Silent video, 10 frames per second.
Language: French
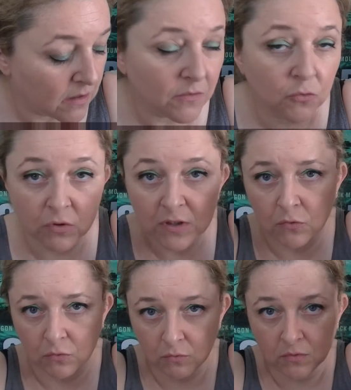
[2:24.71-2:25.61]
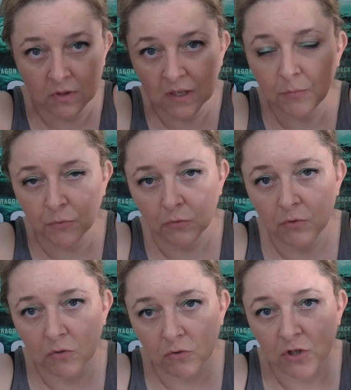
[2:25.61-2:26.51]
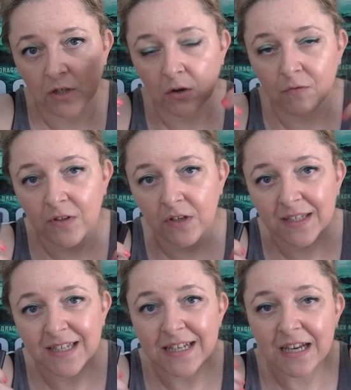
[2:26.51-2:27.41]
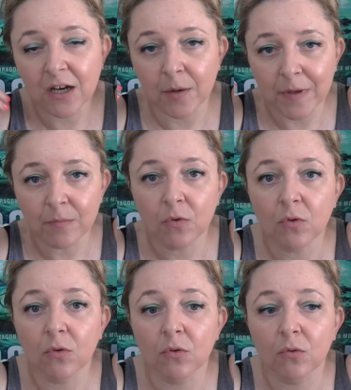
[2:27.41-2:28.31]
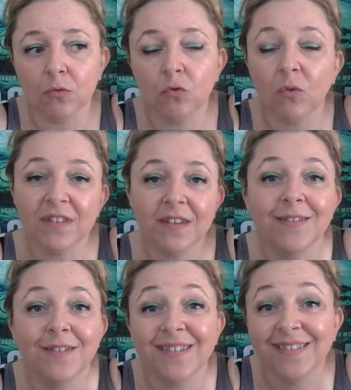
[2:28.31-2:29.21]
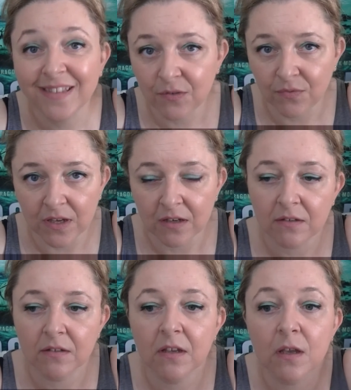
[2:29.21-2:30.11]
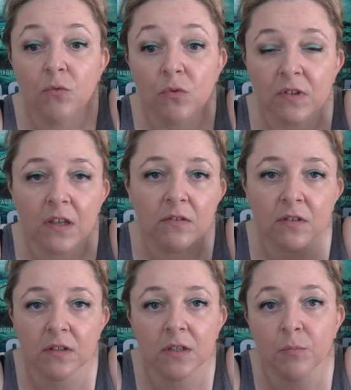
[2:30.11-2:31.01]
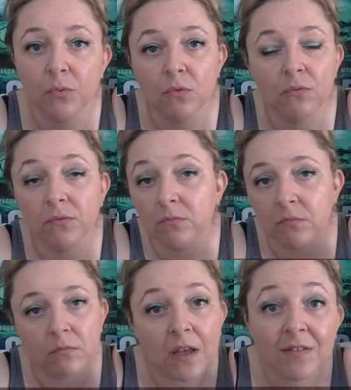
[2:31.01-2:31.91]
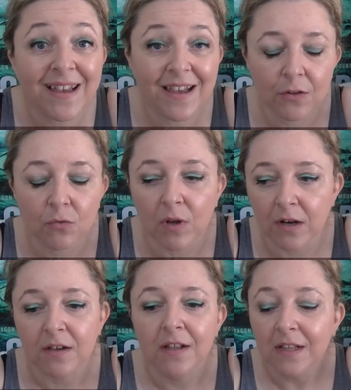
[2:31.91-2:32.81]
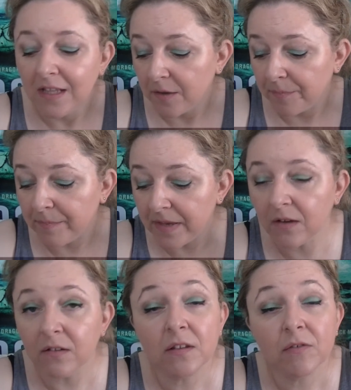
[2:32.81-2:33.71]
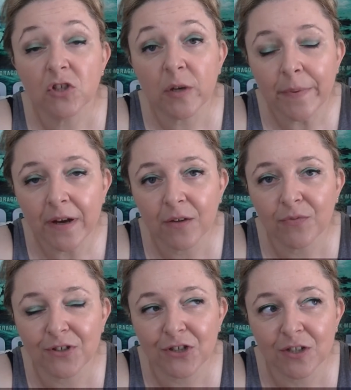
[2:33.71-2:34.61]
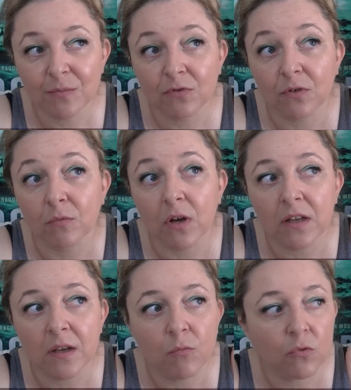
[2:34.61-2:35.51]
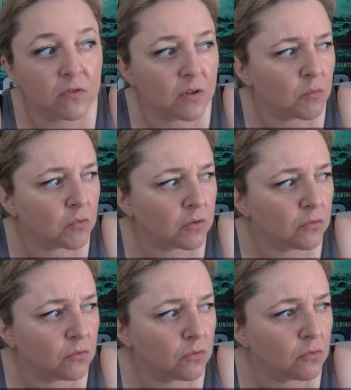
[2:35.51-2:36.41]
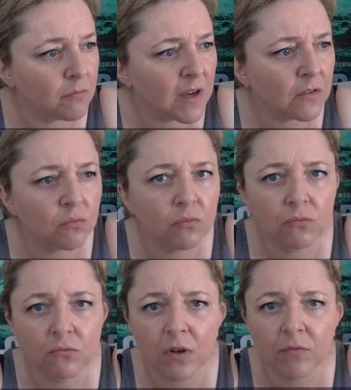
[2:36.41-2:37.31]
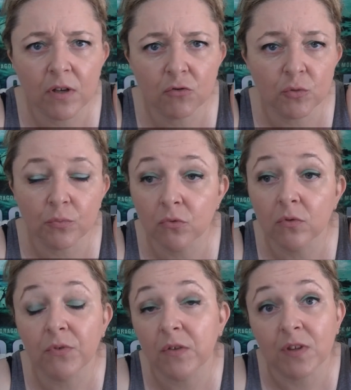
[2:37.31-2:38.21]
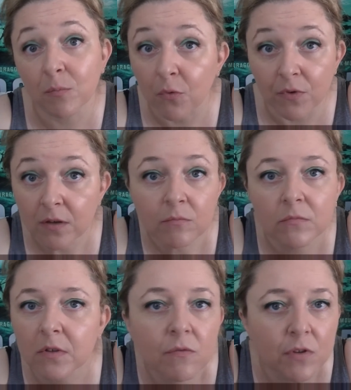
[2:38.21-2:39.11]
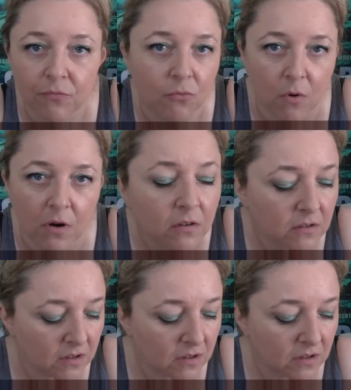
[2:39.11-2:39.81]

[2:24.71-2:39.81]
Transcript: Sur les quatre produits que j'ai, on va dire qu'il y a quand même euh, trois teintes d'hiver et une teinte qui peut être annuelle. Mais euh, c'est vrai que j'ai pas réfléchi parce que bon, elle y est montée au mois de mars ou avril, je sais plus. Enfin, il faisait mauvais, il faisait froid.